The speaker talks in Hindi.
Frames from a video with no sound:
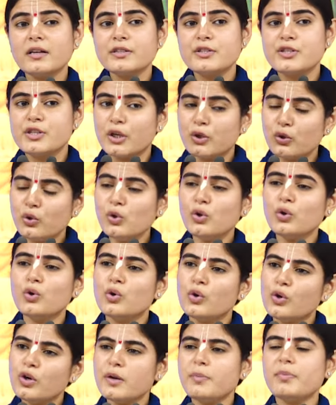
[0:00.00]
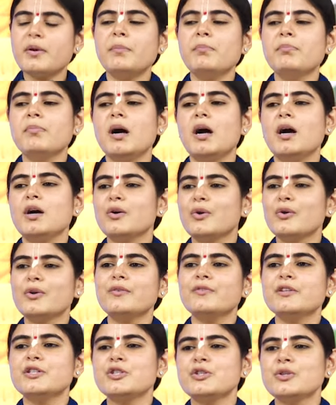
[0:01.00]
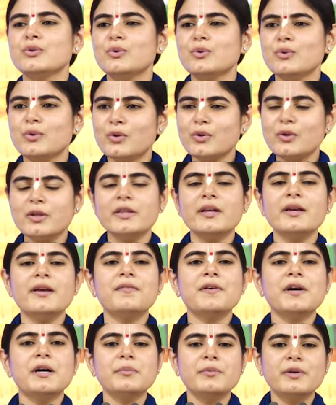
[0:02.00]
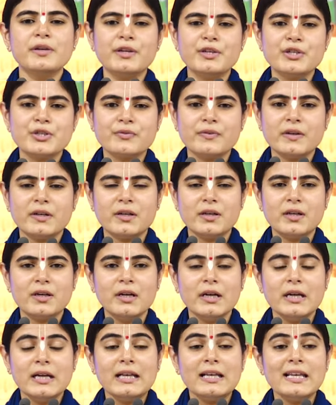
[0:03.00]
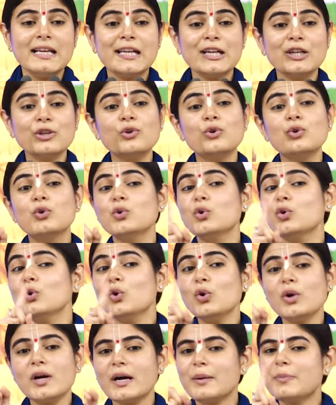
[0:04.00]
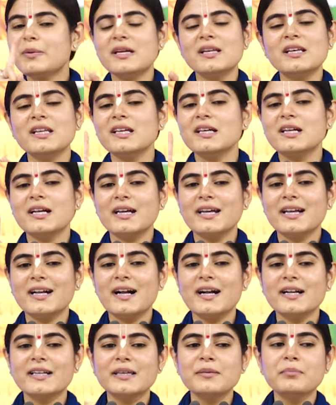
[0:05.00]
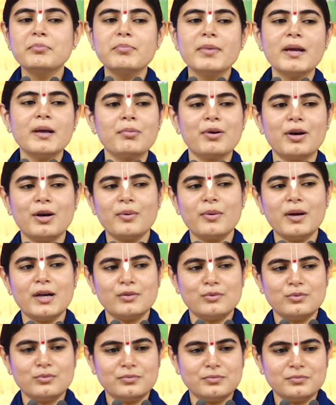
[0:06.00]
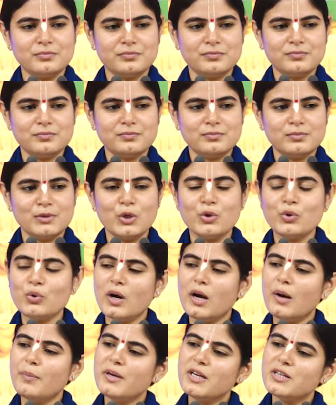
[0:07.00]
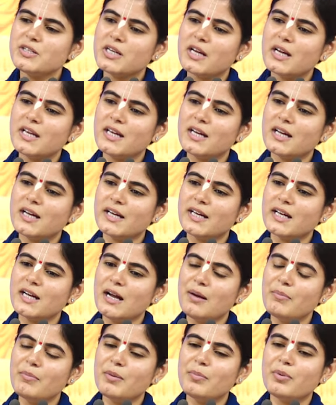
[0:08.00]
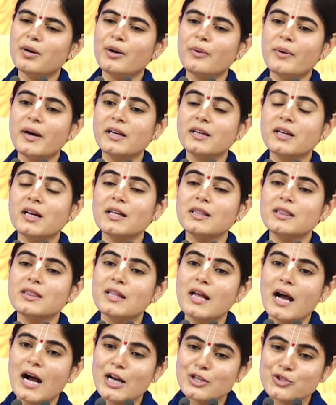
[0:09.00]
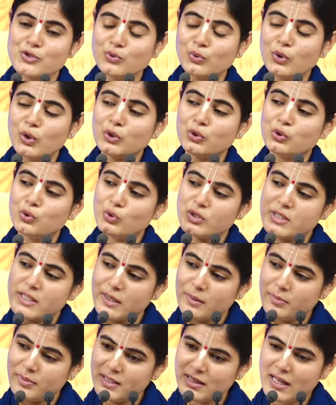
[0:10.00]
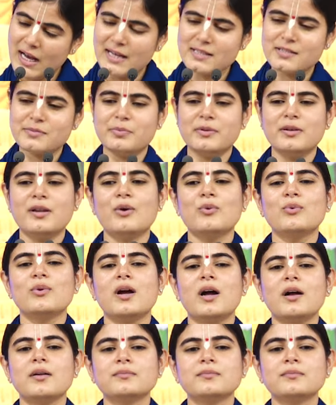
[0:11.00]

जरूर गुरुर ब्रह्मा गुरुर विष्णु गुरुर देवा महेश्वर लेकिन गुरु कभी नहीं कहेगा कि मैं भगवान हूँ गुरु हमेशा ये कहेगा मैं भगवान का दास हूँ और तुझे भी दास बनाऊंगा